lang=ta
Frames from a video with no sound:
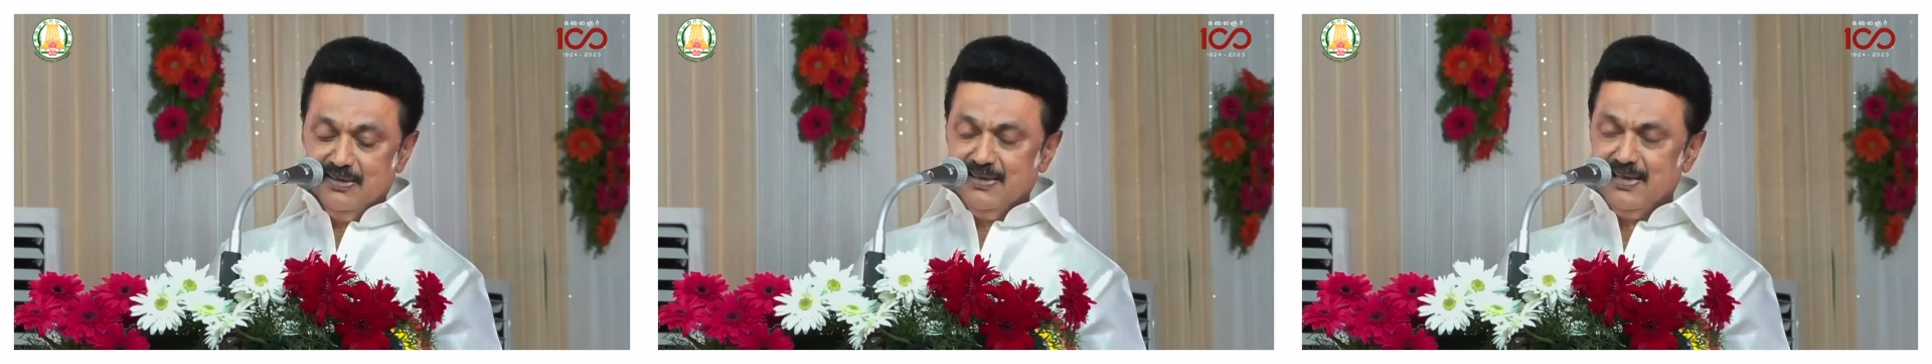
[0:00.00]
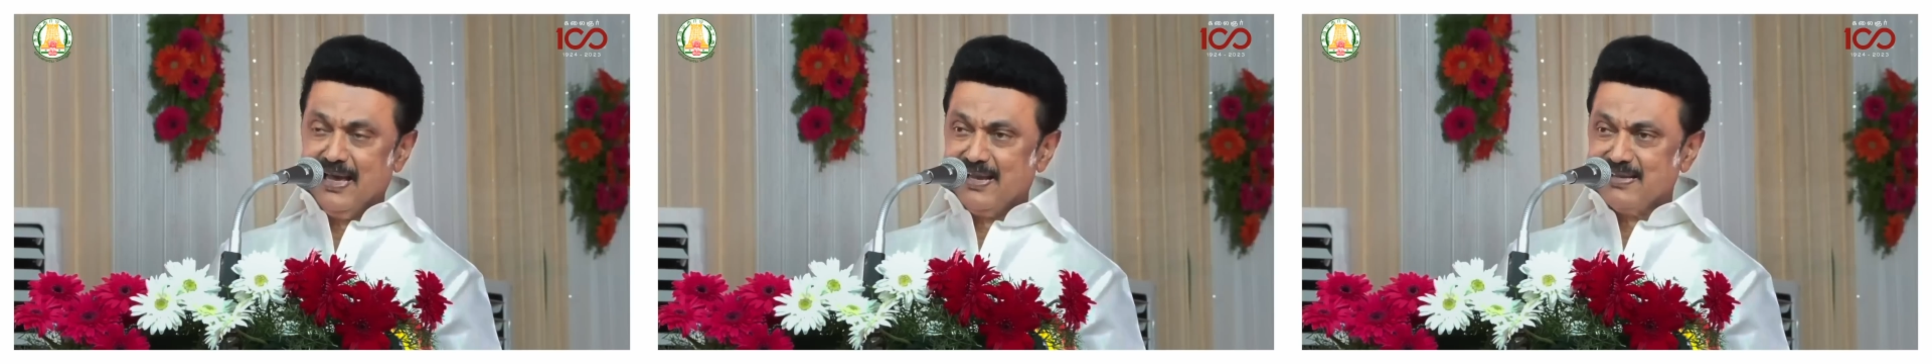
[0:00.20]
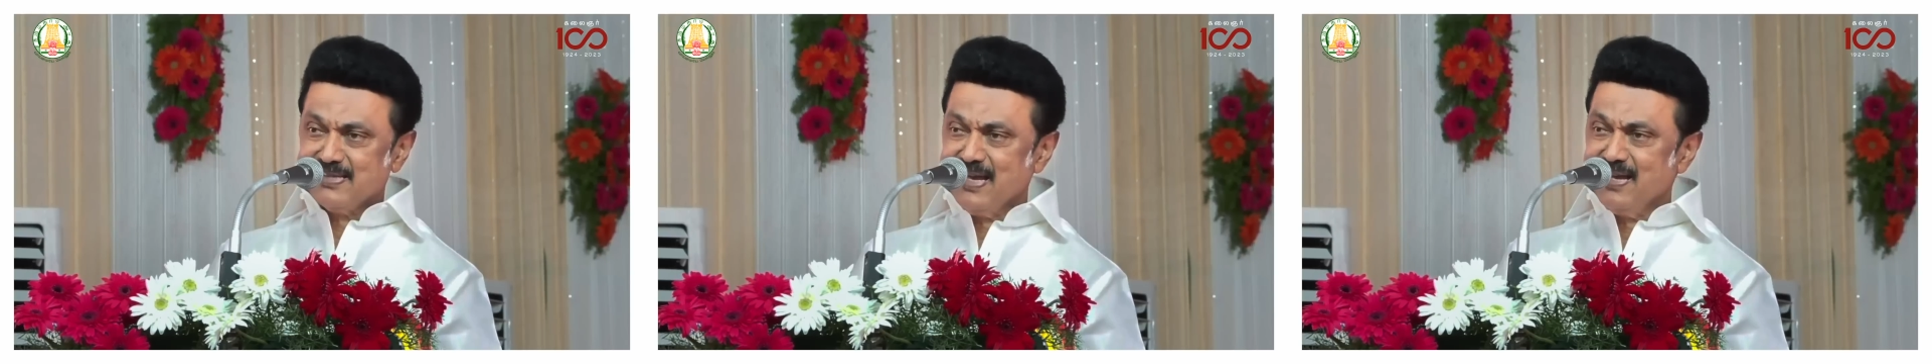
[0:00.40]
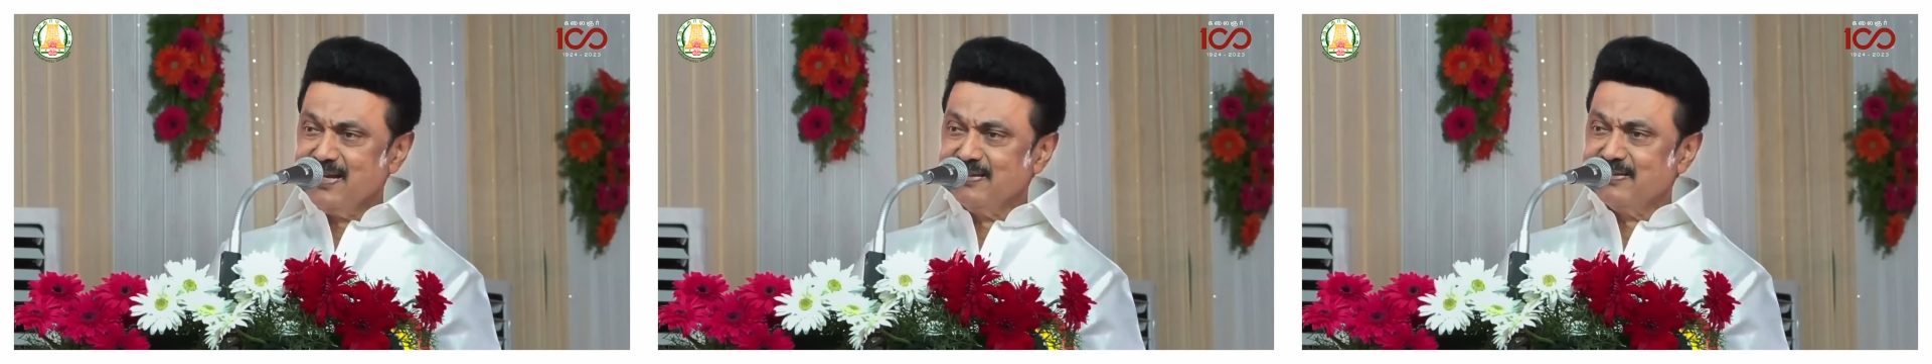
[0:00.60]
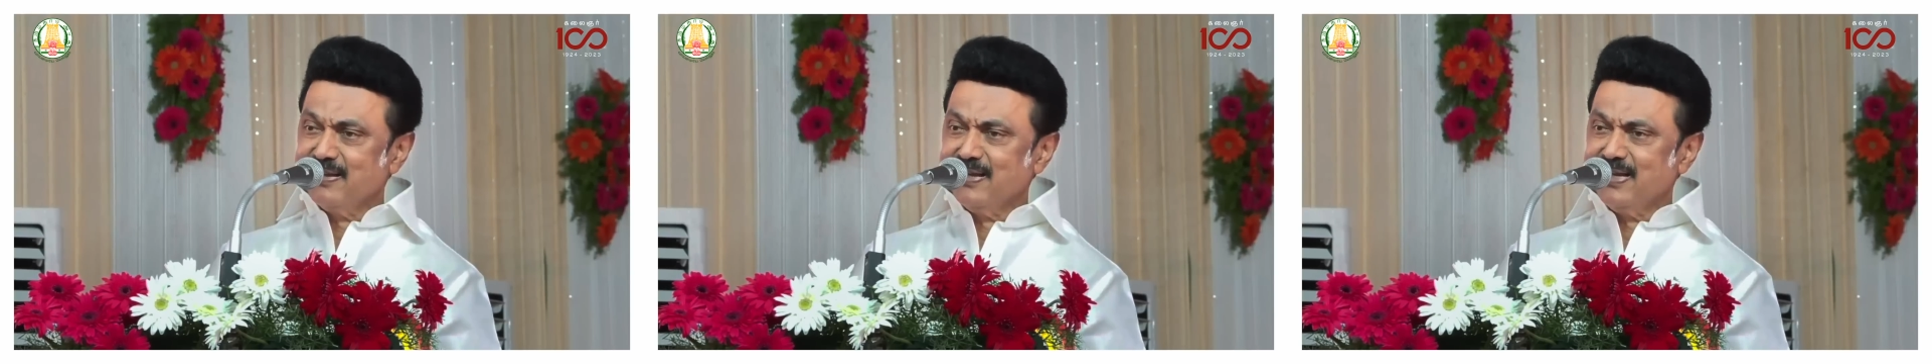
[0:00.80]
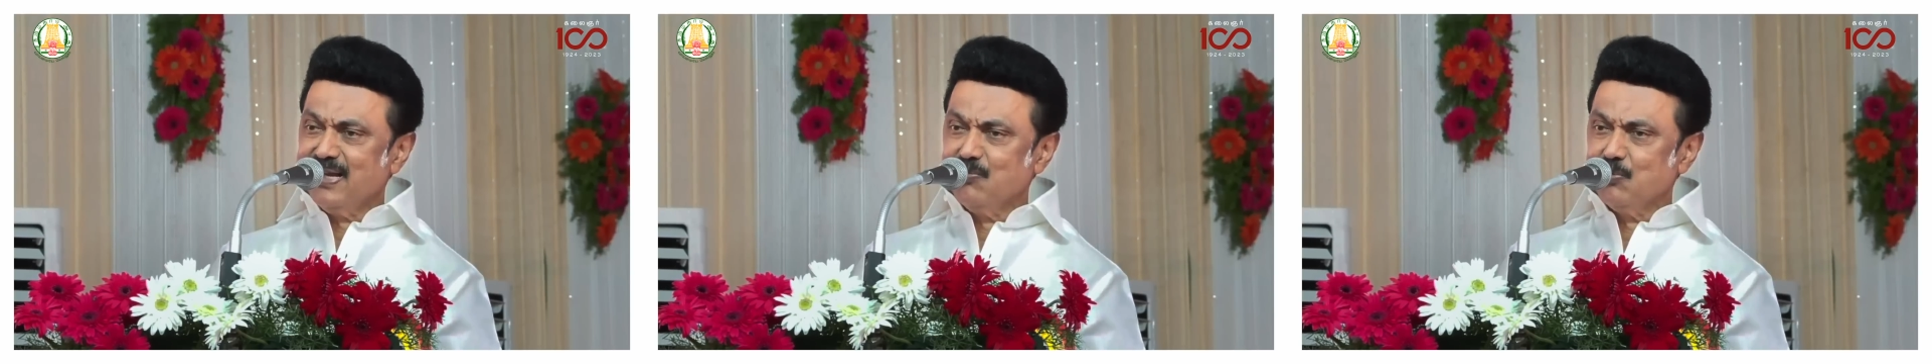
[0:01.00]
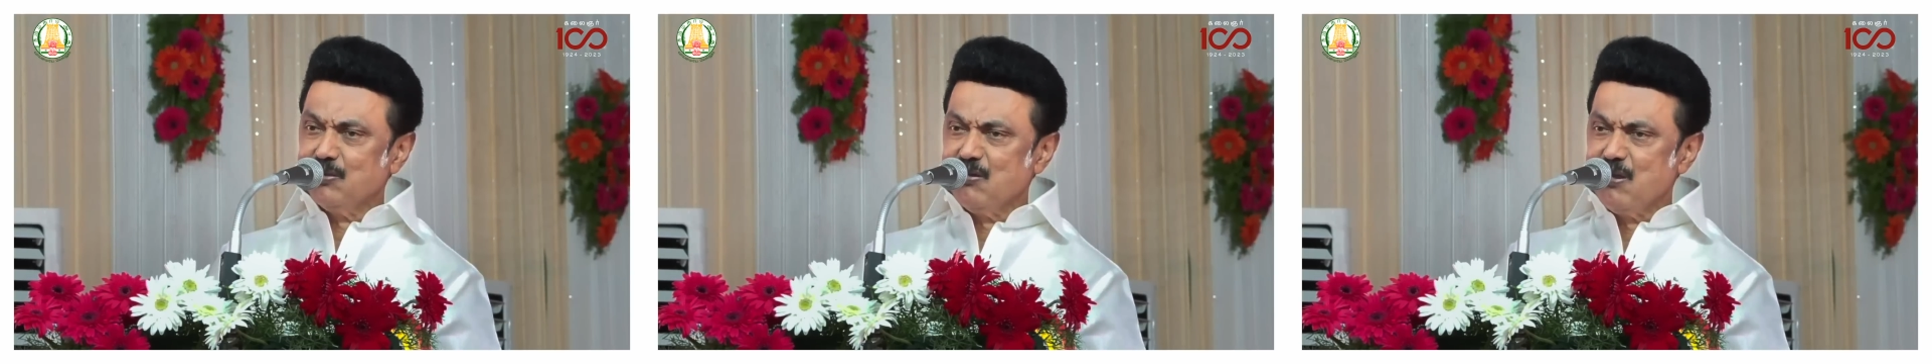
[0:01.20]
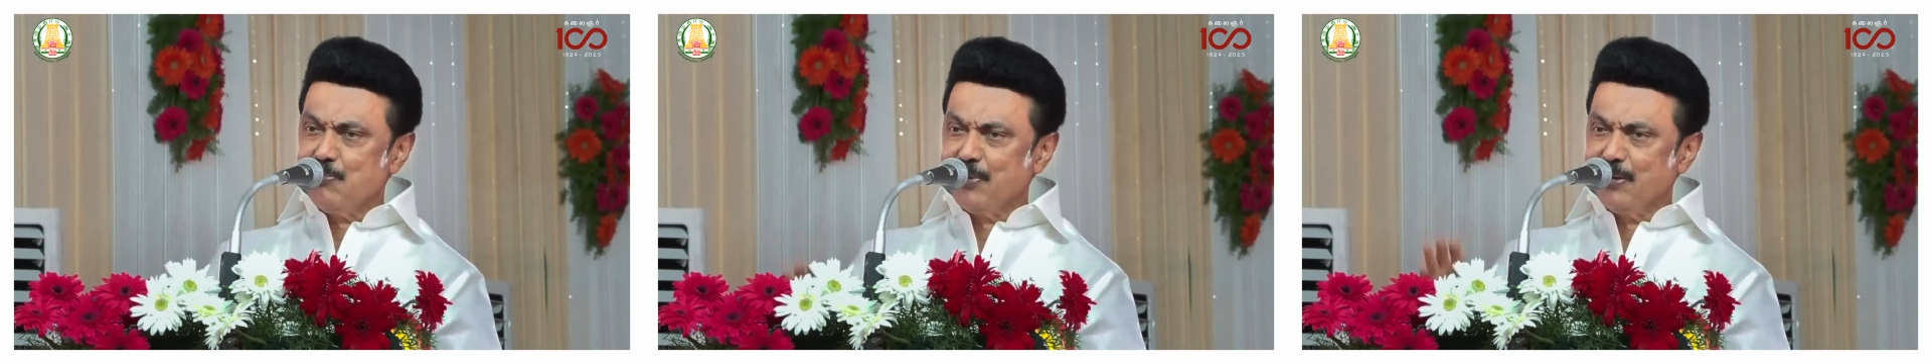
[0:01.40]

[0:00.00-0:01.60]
இது அரசாங்கம் தருகிற உதவி